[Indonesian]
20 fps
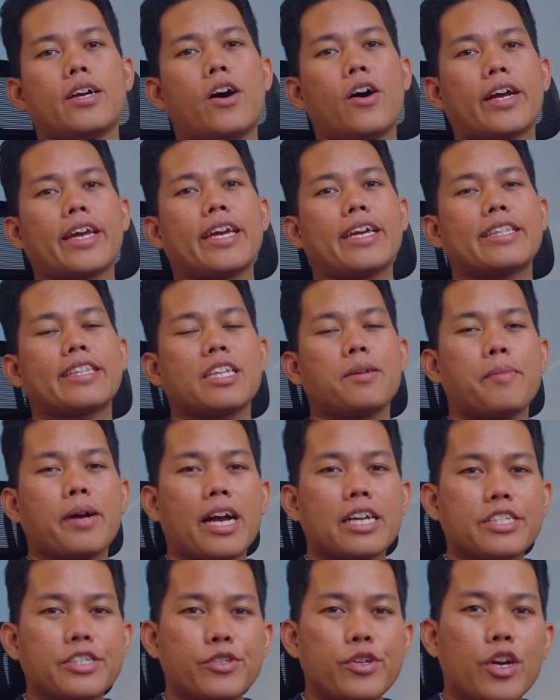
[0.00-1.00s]
Oke, terima
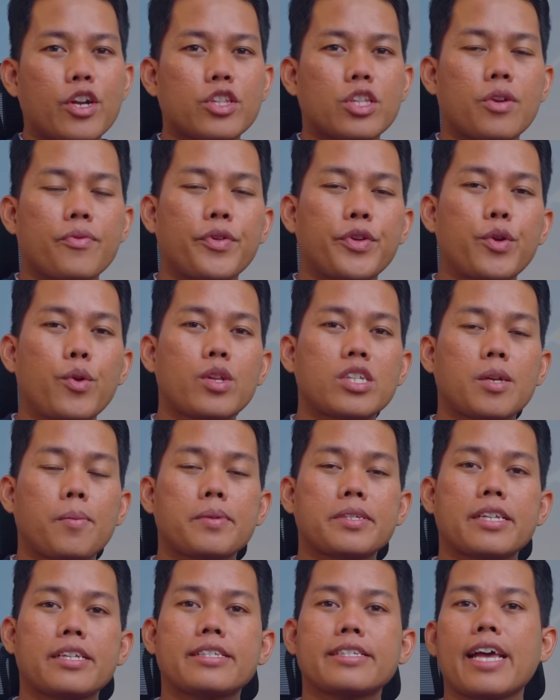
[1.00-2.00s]
kasih sudah nonton video ini
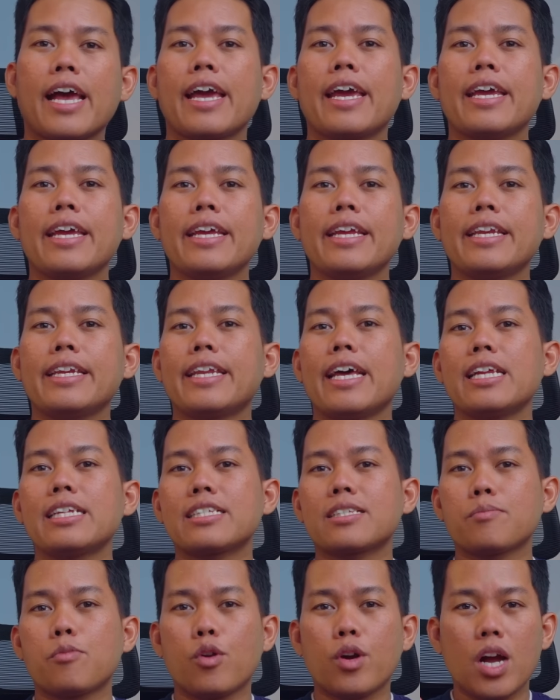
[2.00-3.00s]
sampai selesai dan
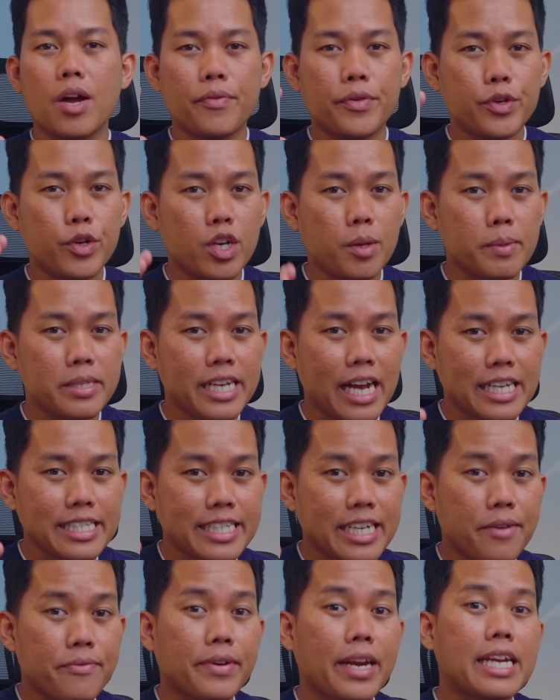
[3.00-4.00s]
semoga video ini bisa
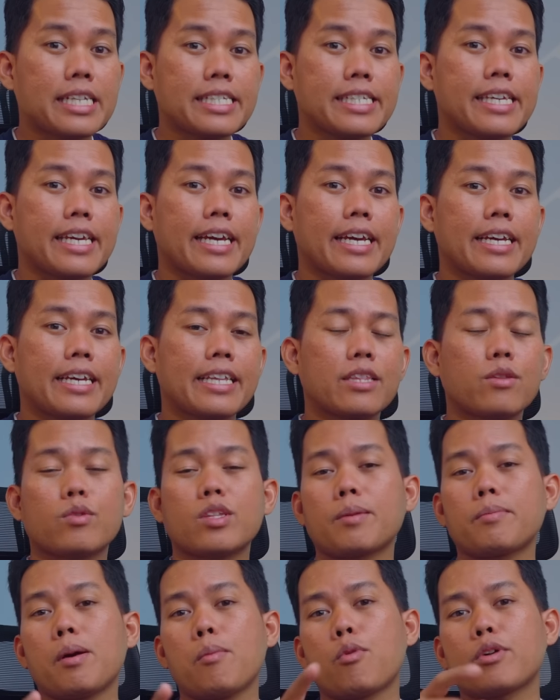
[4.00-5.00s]
ngasih referensi ya,
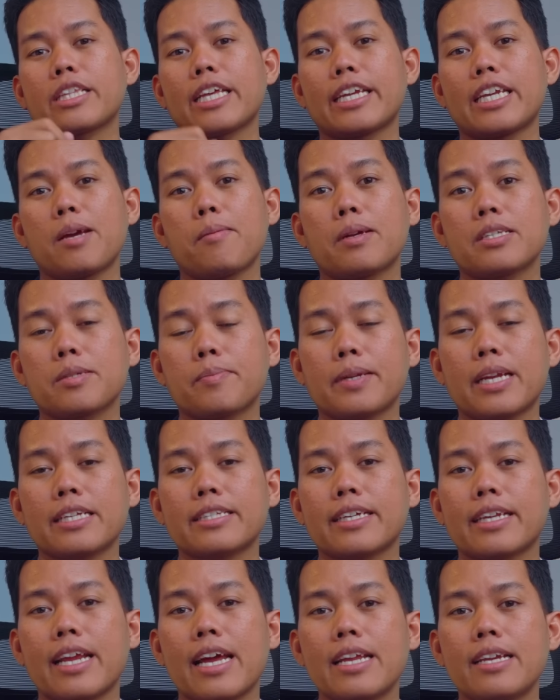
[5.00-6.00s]
terutama buat Anda yang masih
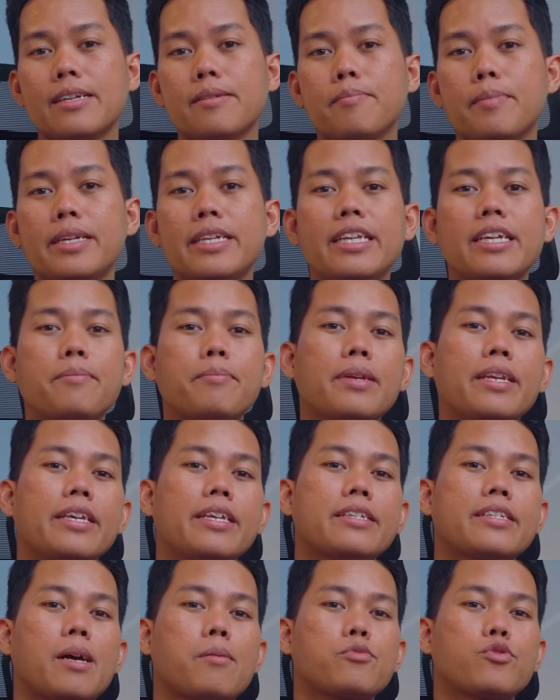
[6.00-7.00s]
penasaran, mending
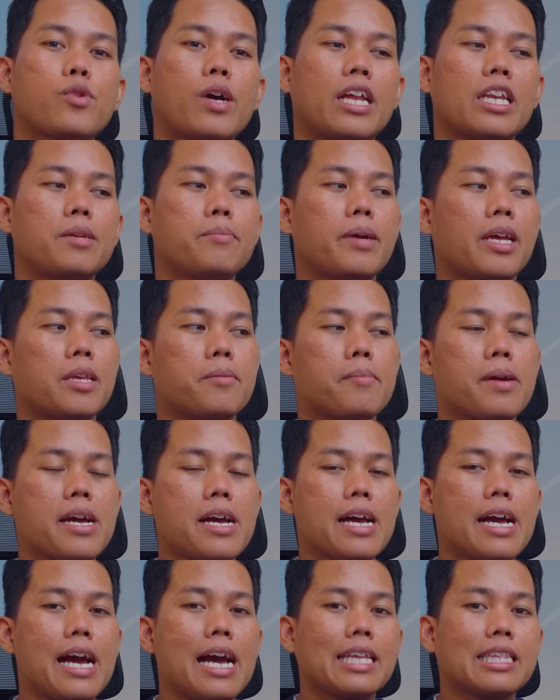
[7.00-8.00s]
beli Samsung A55
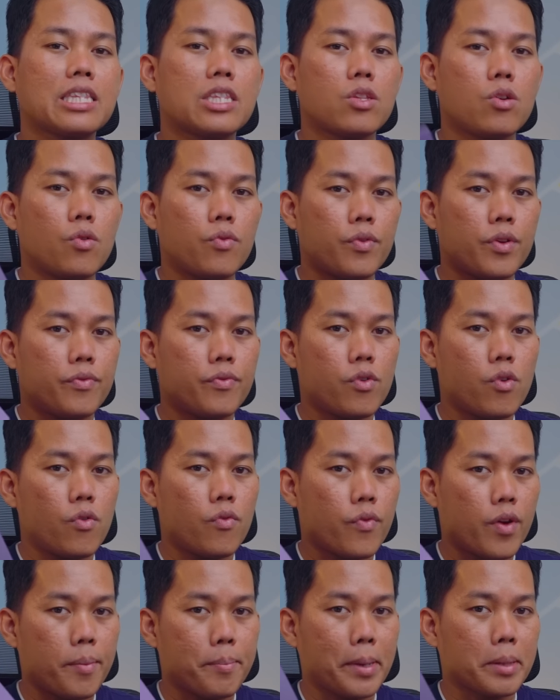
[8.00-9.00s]
atau Vivo
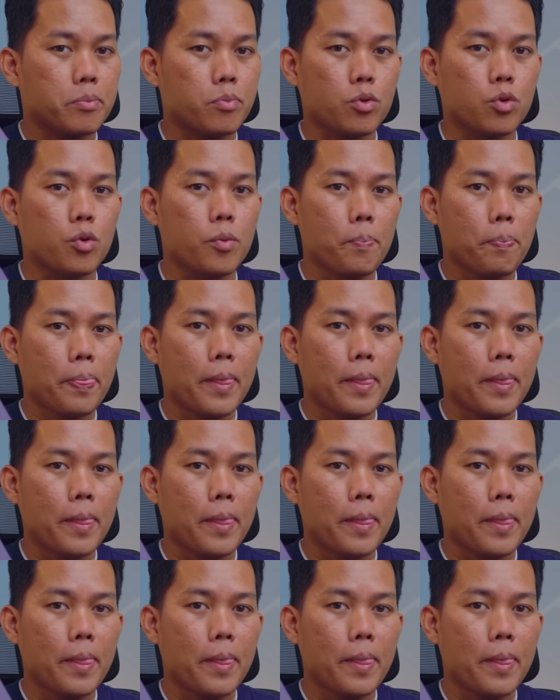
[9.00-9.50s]
V40.